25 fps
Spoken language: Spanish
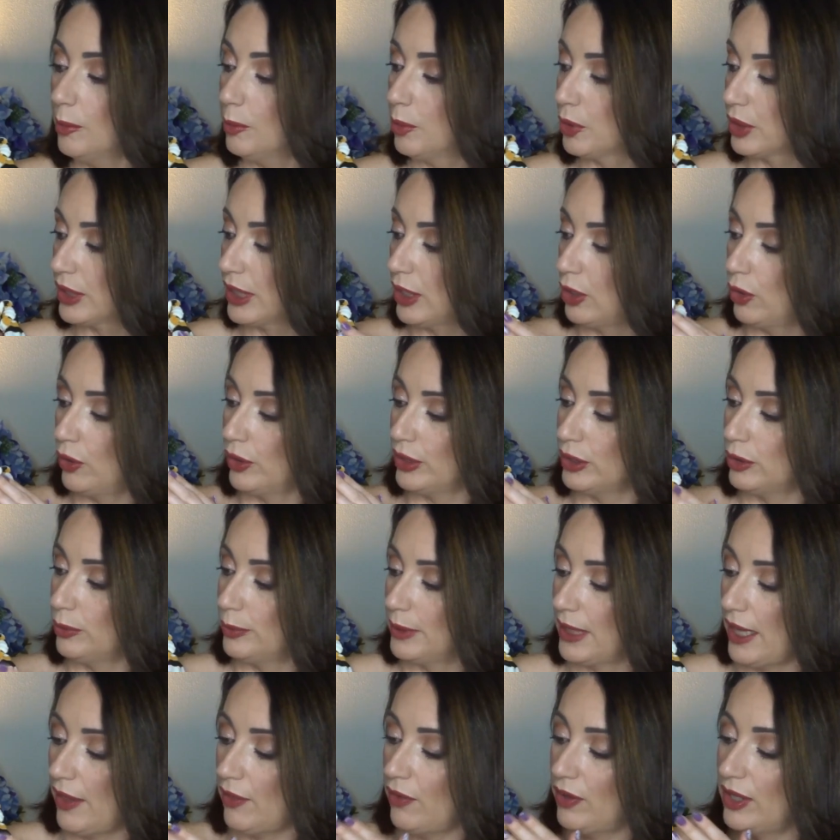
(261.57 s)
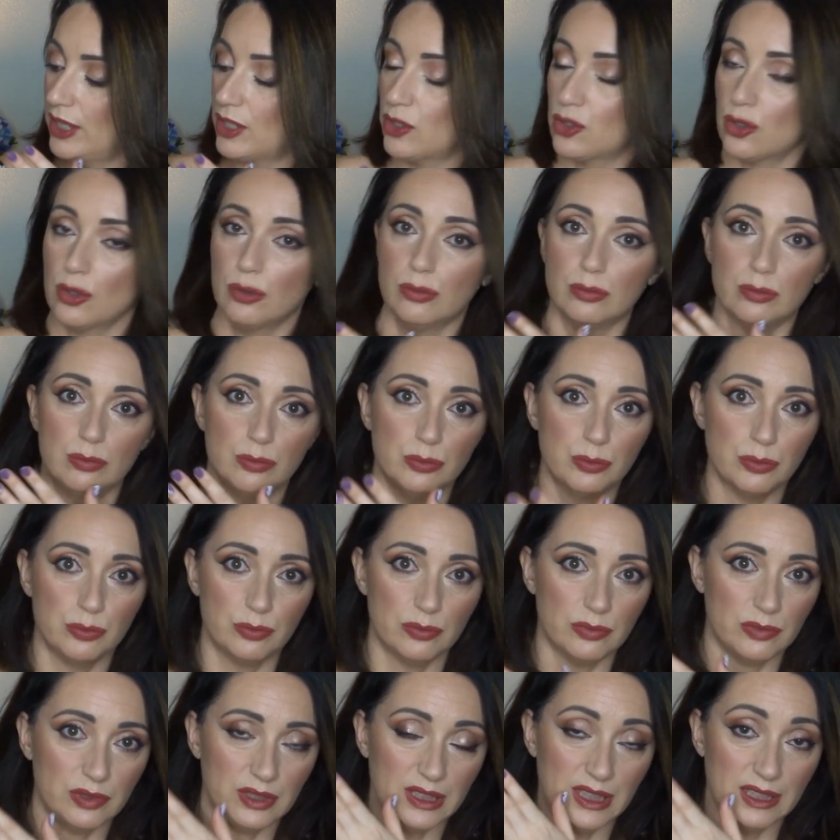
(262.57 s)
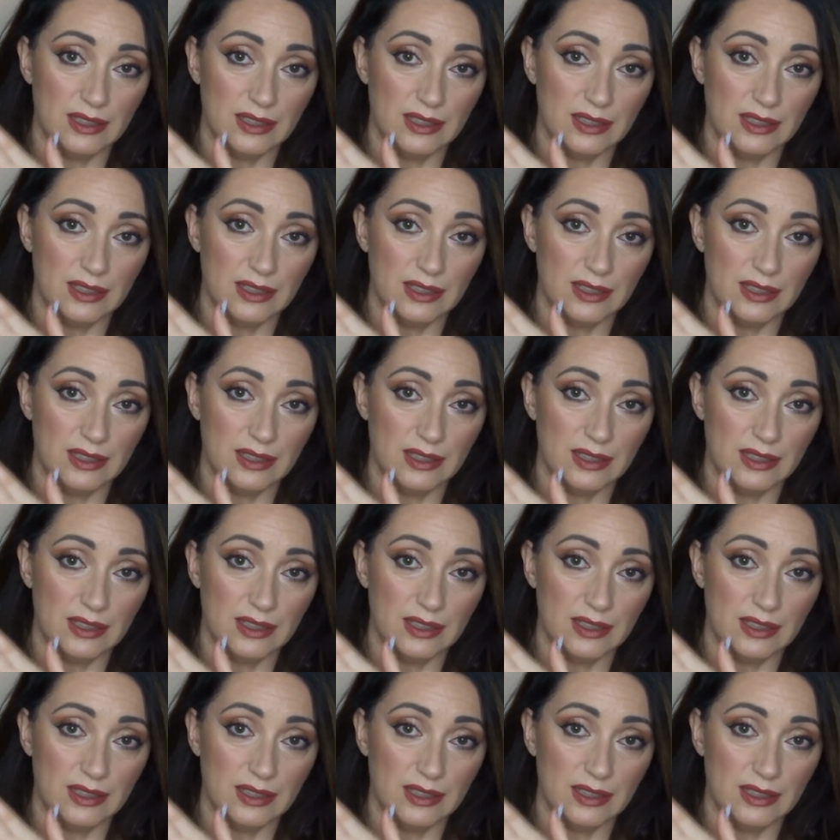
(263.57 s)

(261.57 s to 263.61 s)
porque los iluminadores son mm,